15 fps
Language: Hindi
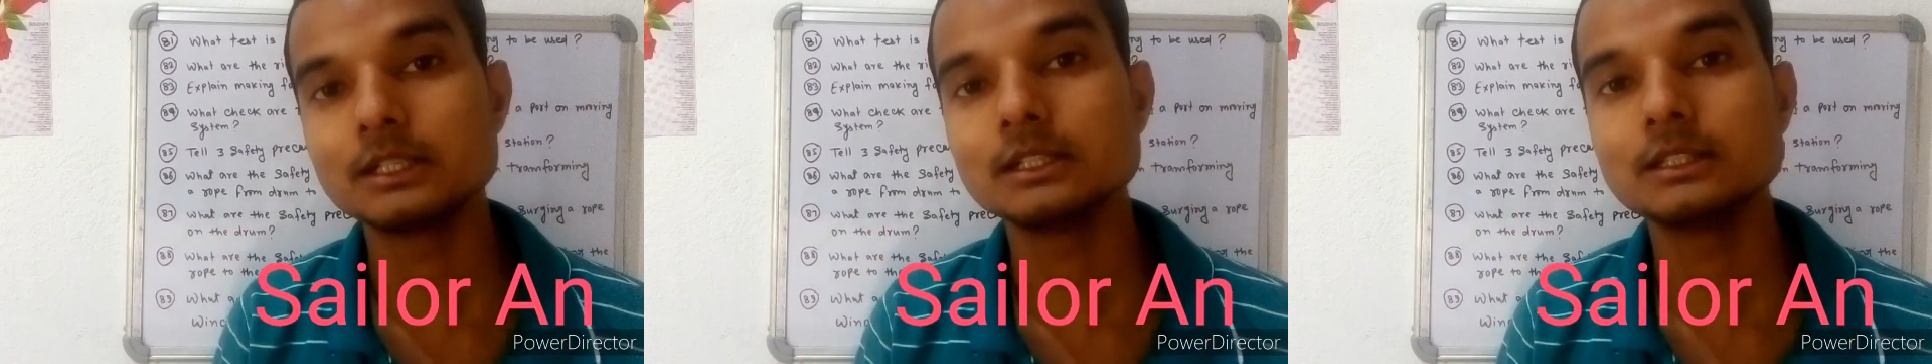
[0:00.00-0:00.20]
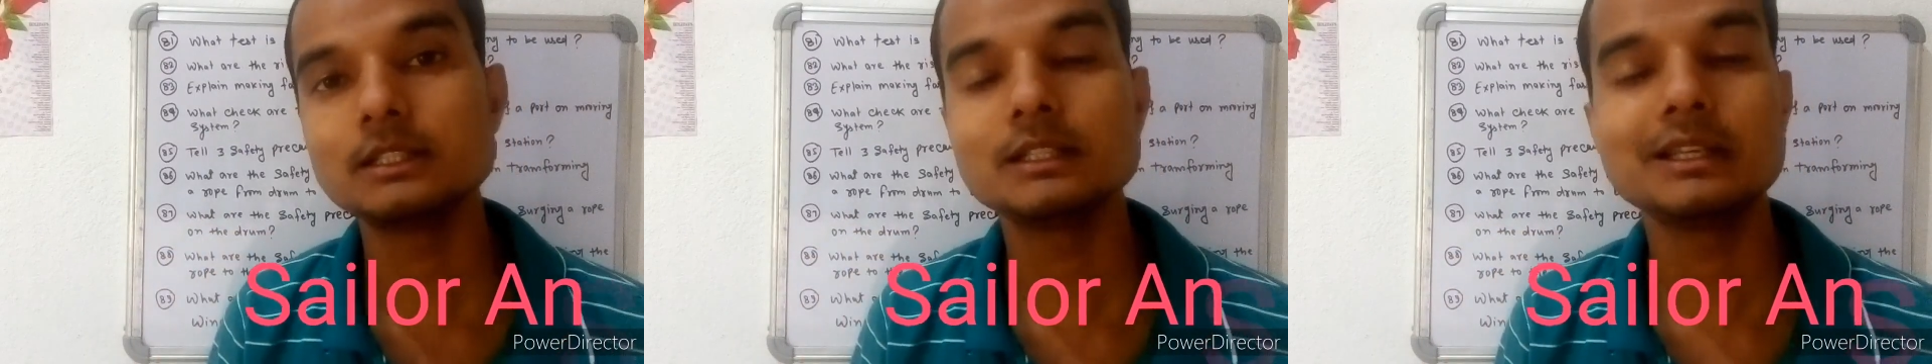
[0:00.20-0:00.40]

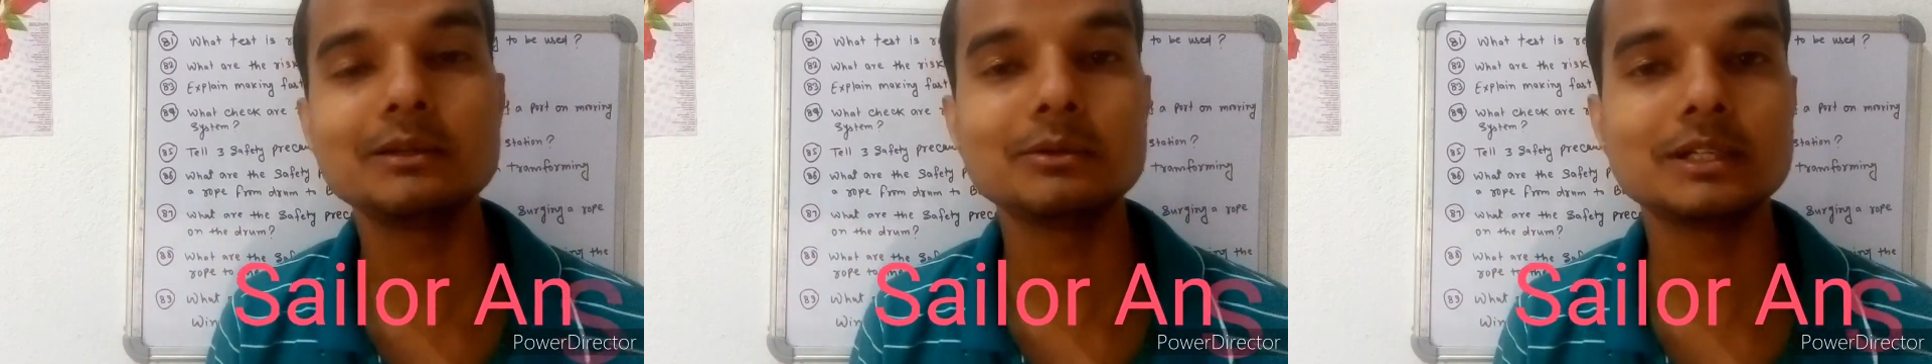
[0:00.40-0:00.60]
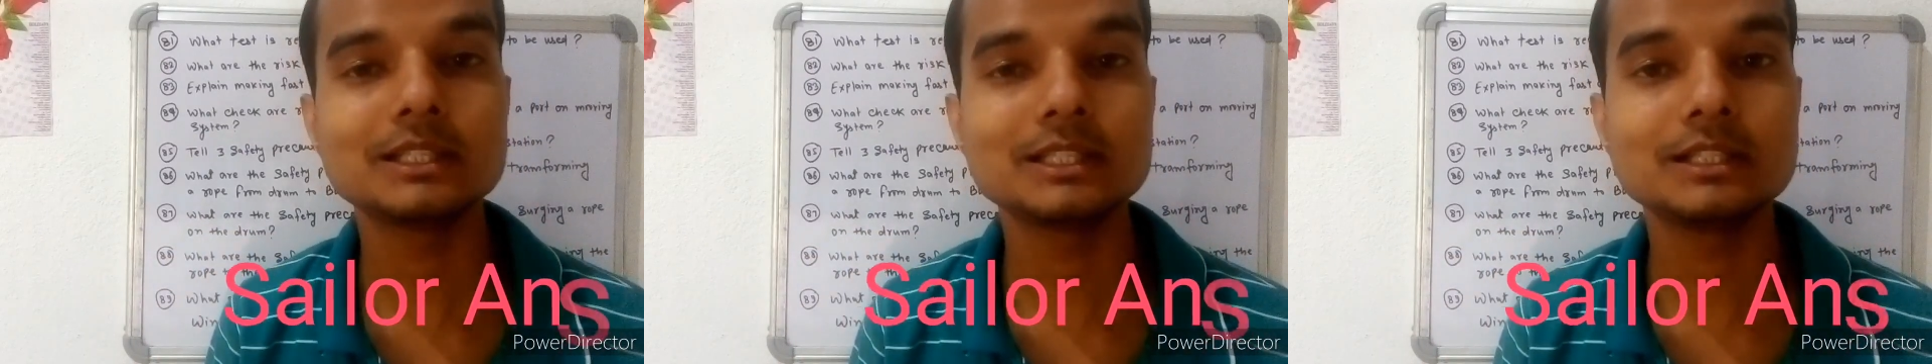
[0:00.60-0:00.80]
गलती नहीं
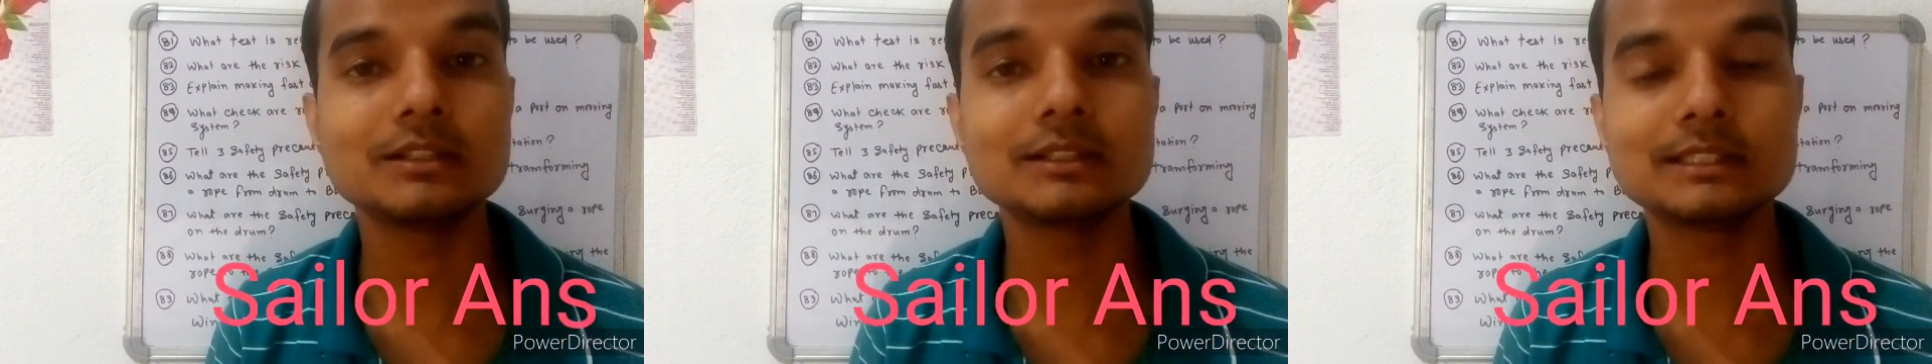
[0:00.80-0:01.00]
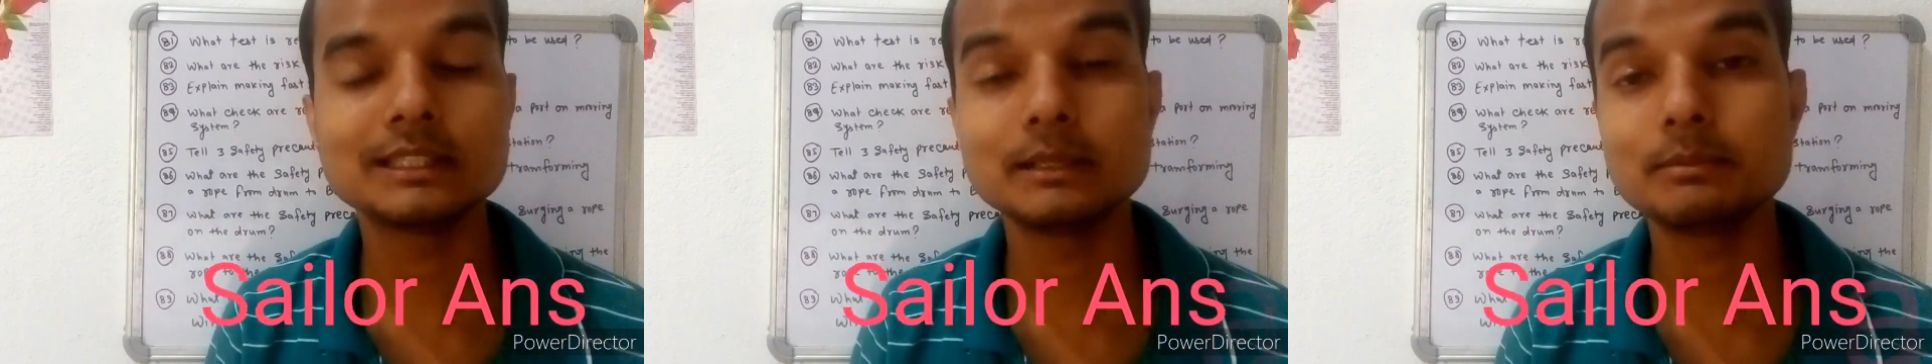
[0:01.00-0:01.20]
होना चाहिए
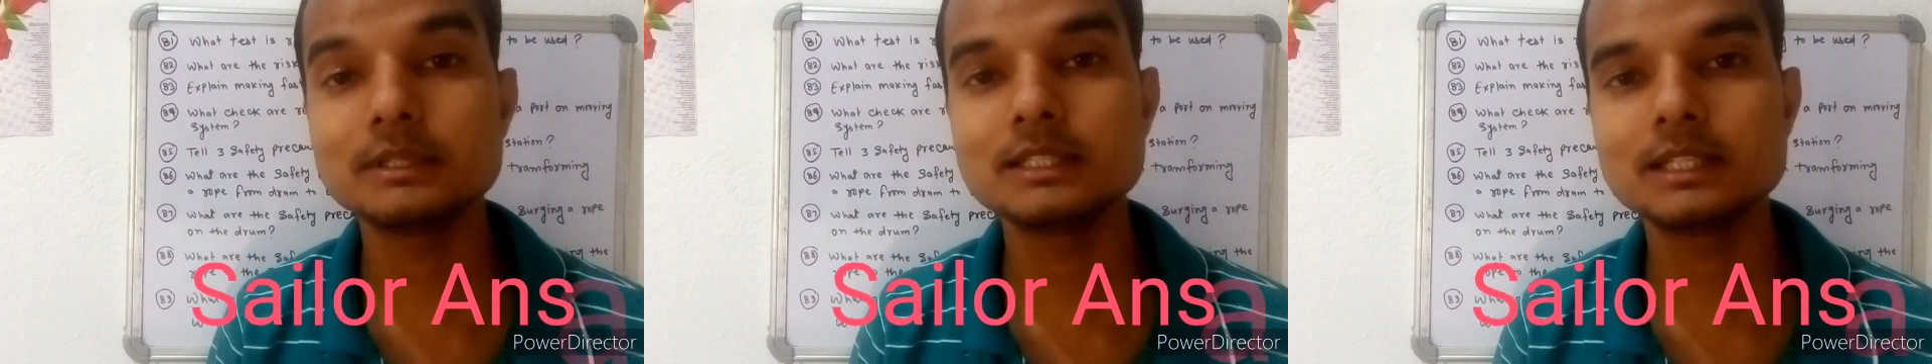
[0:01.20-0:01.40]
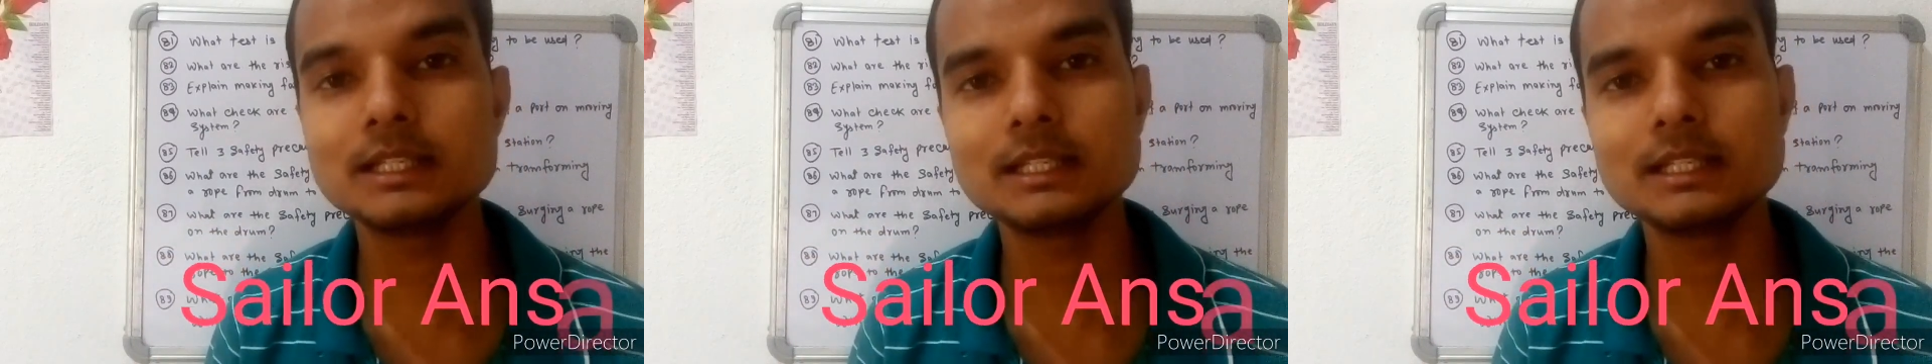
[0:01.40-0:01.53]
अगर सेफ्टी से